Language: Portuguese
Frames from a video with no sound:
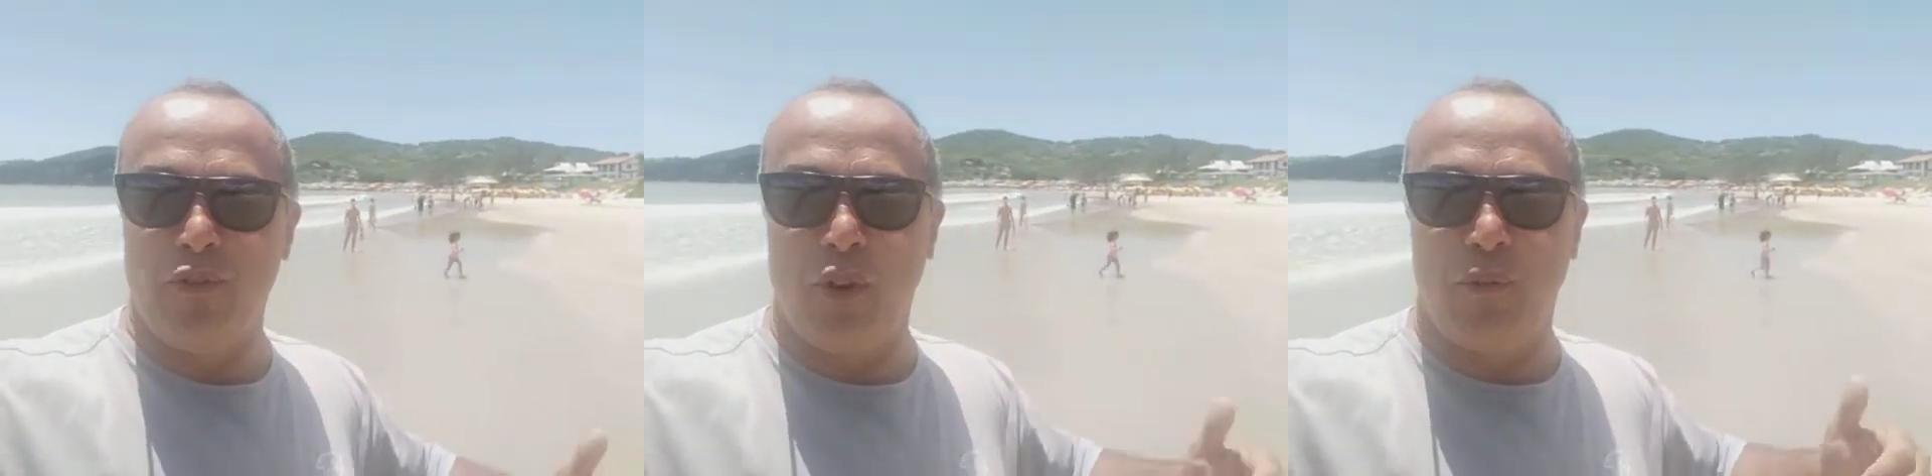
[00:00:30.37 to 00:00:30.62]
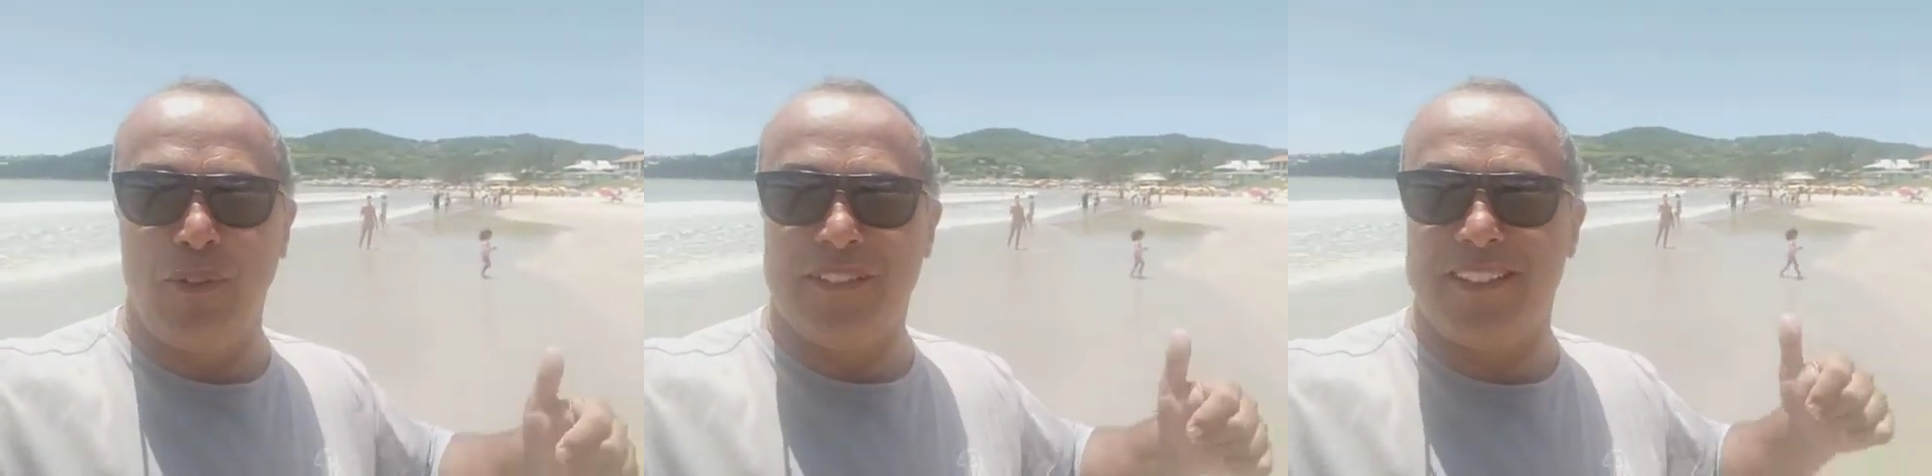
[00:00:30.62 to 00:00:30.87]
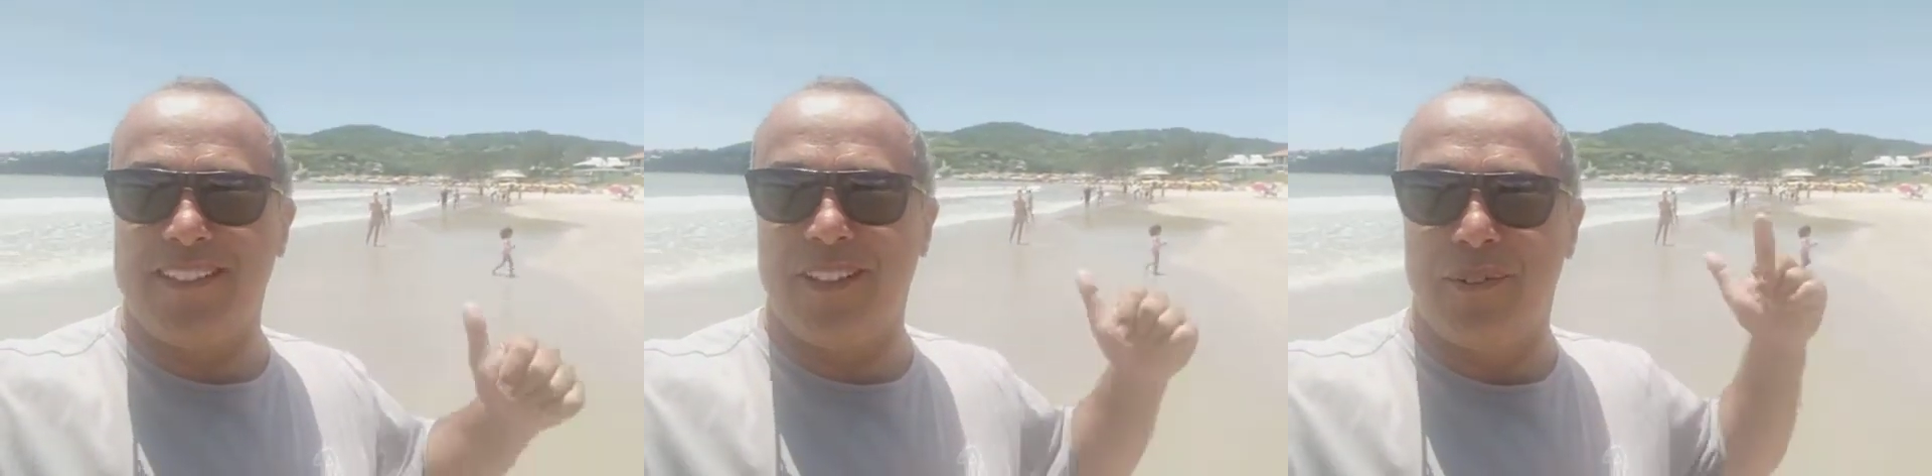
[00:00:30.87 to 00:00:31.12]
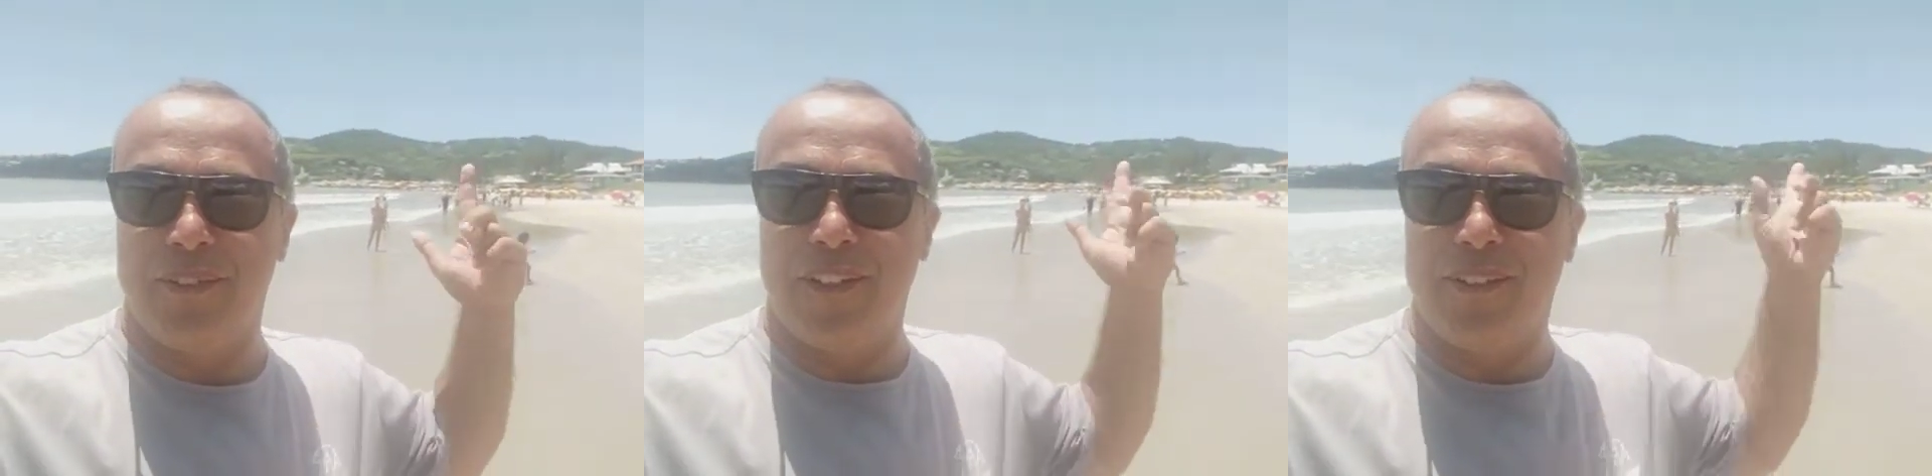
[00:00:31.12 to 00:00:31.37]
como vocês
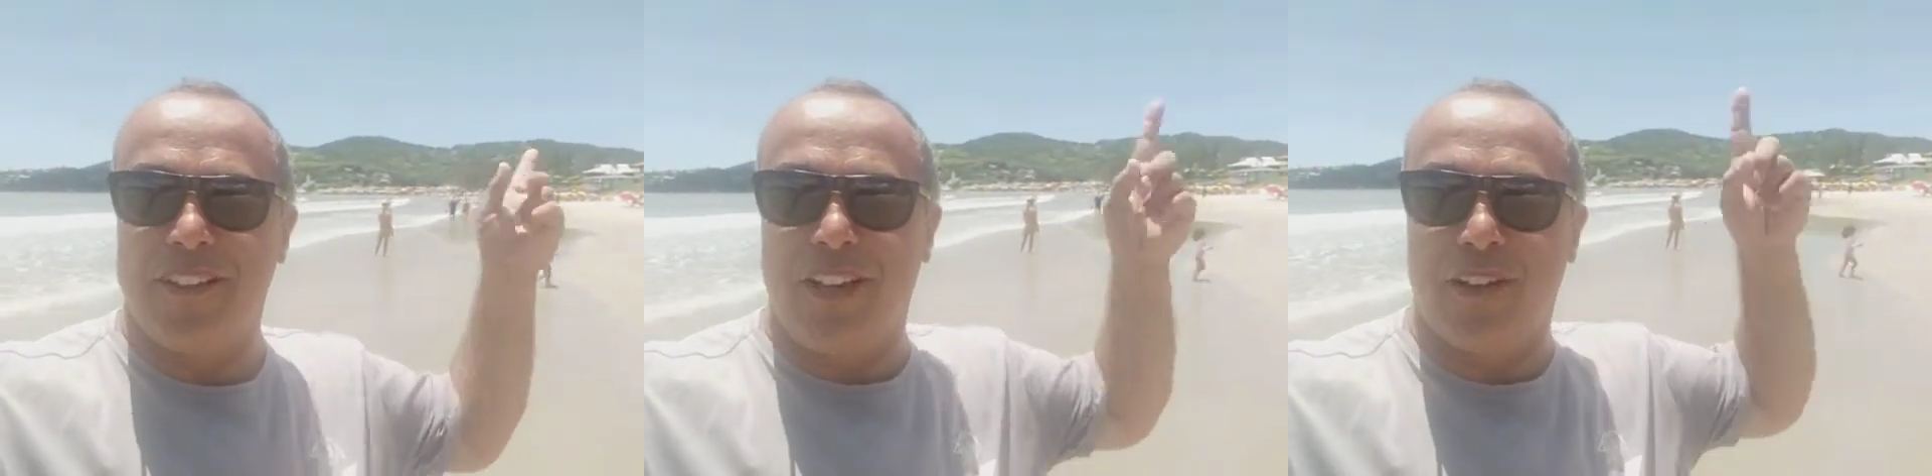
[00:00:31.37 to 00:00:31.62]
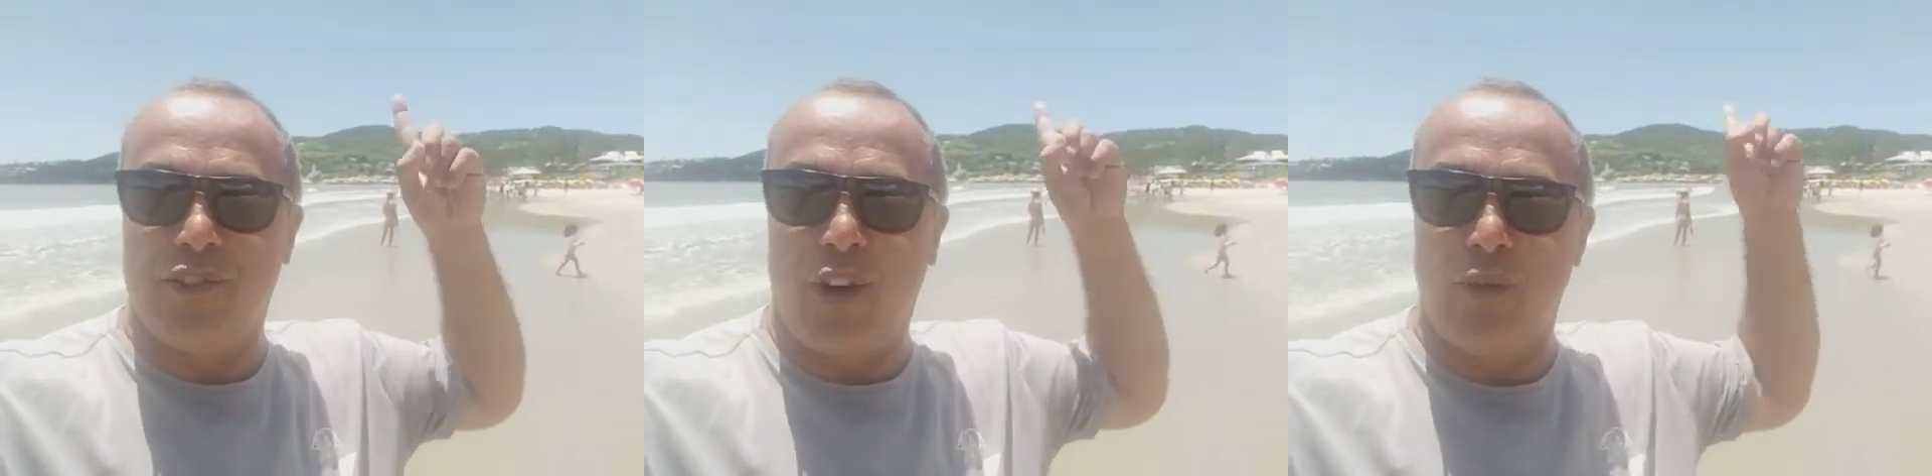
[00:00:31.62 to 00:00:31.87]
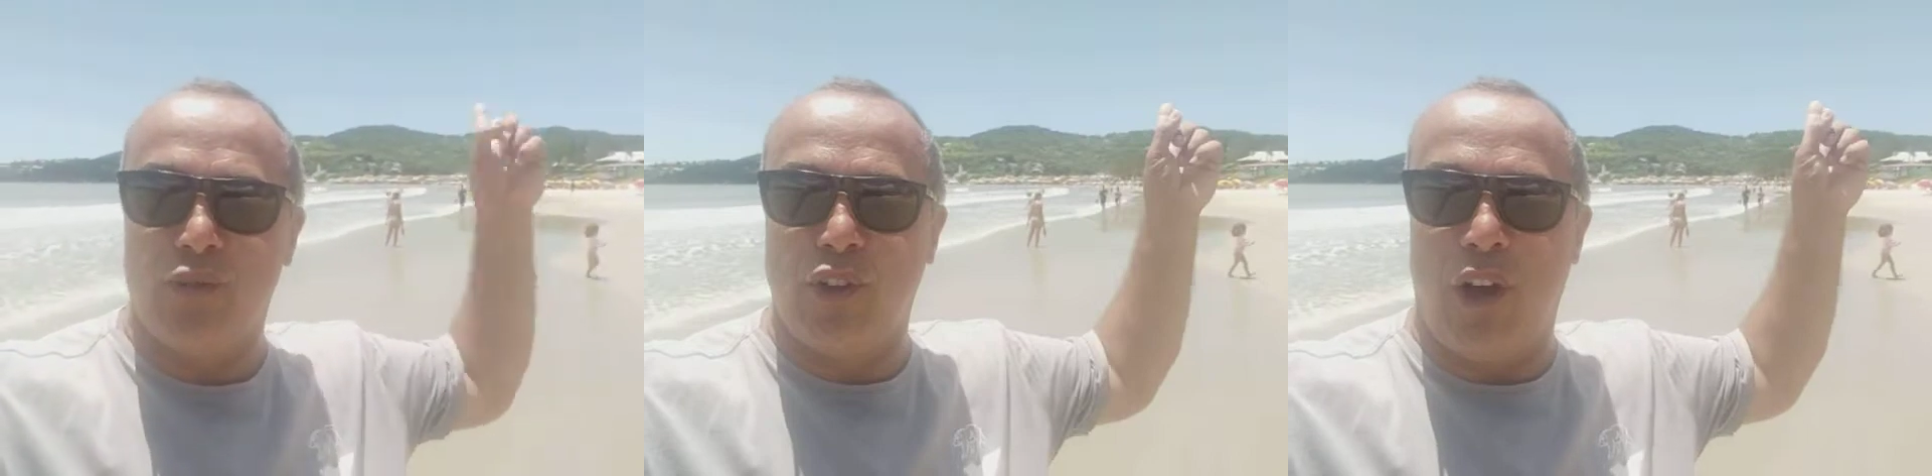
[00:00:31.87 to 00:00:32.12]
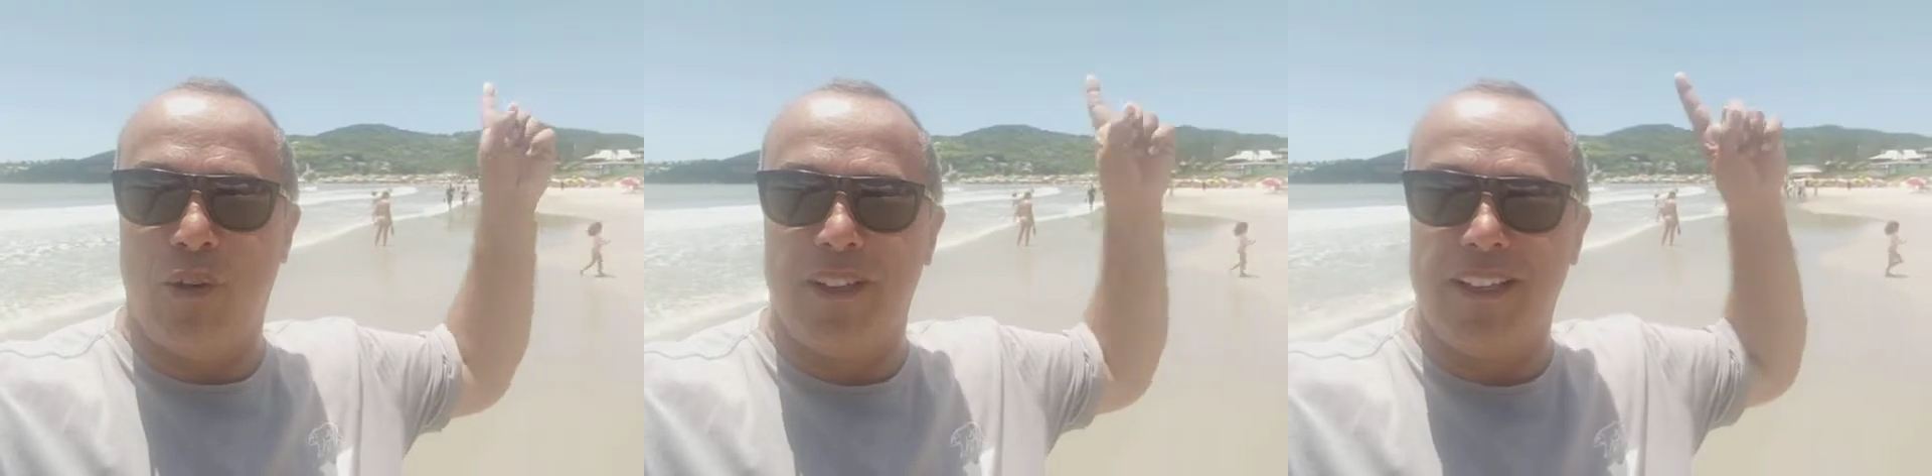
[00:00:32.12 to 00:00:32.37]
estão vendo aí, olha só o
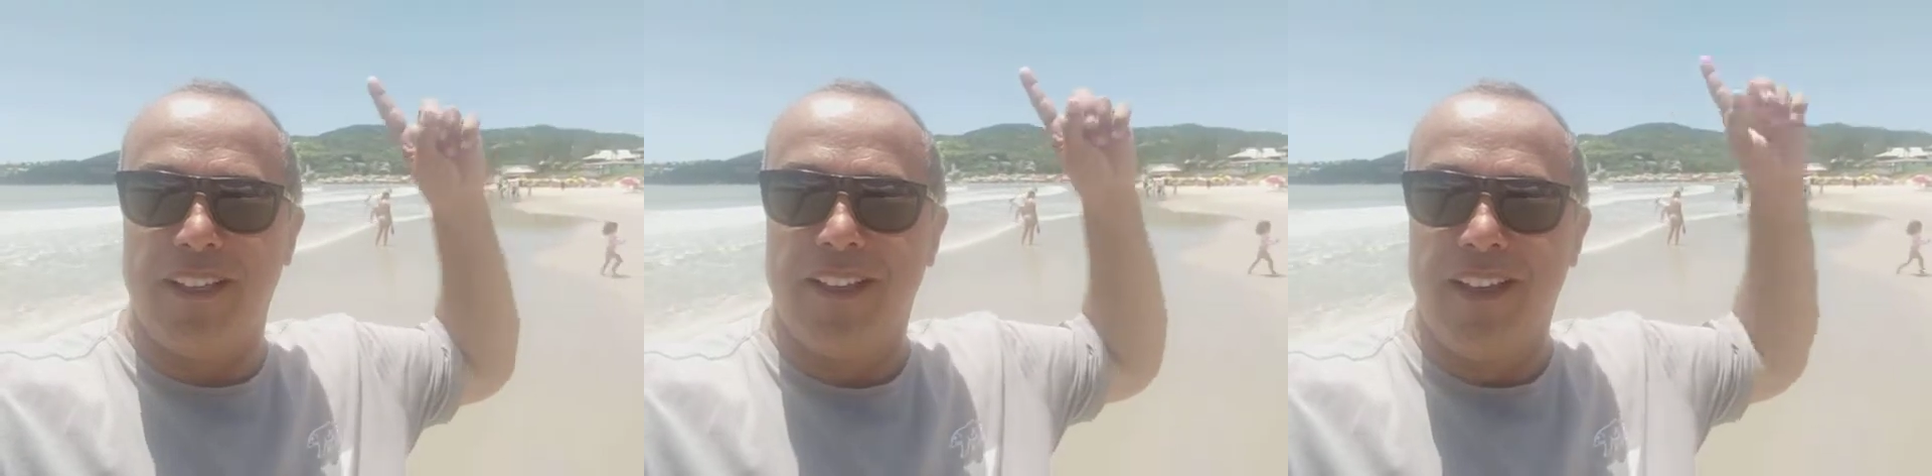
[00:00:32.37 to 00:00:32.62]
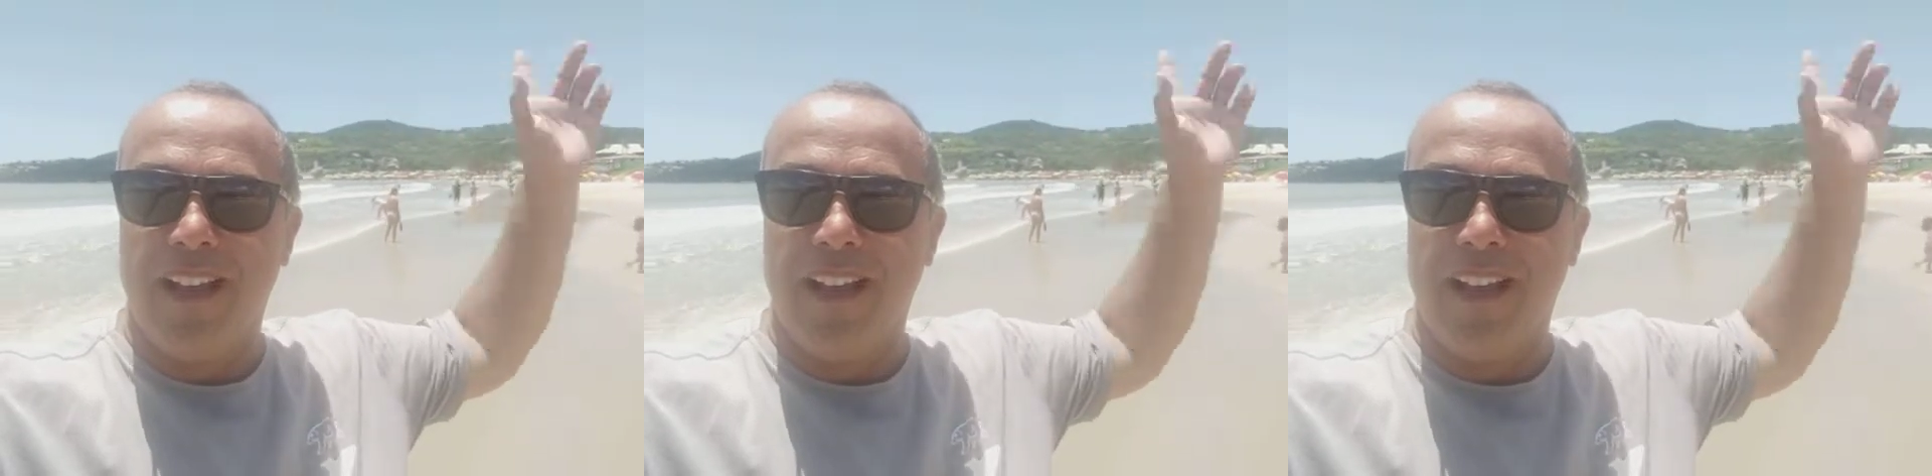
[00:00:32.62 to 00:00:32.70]
sol aí,